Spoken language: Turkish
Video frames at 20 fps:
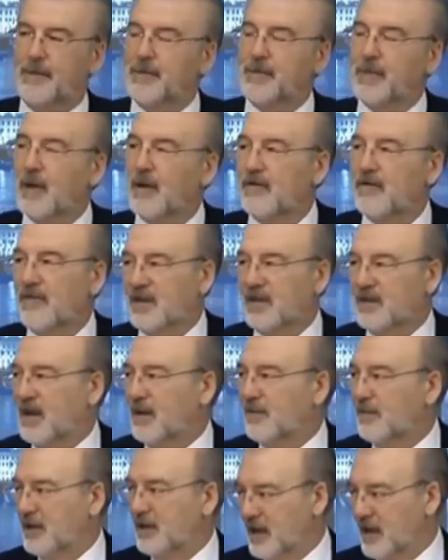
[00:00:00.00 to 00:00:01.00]
Vatan
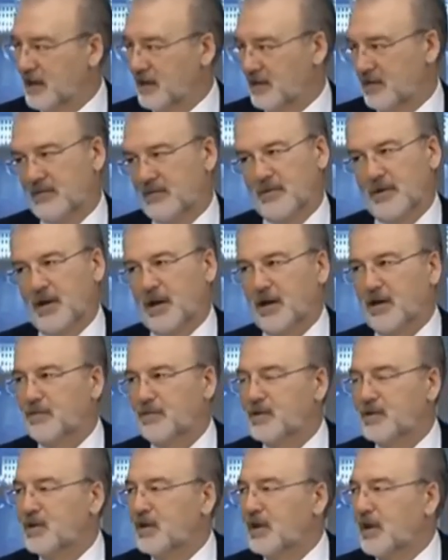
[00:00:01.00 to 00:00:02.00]
millet. Yani
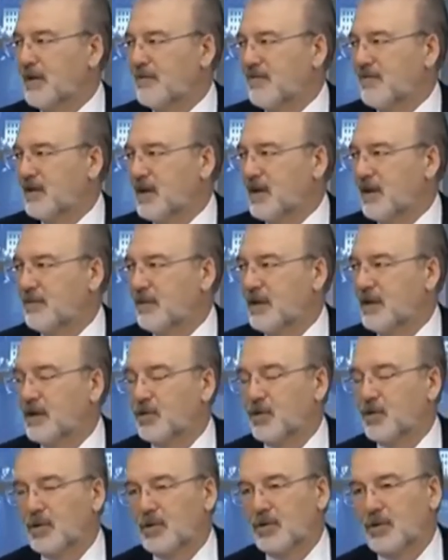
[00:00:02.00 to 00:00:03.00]
bizimki hep vatan millet
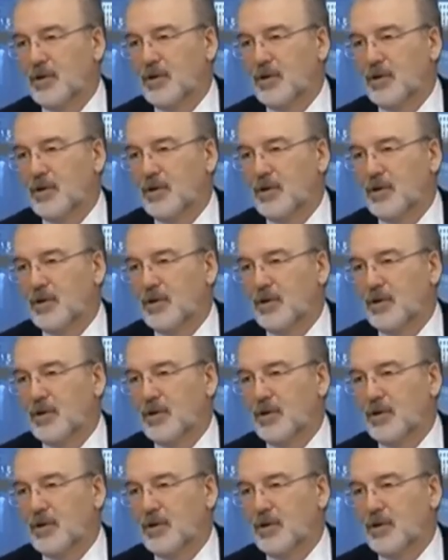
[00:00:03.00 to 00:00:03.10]
oldu.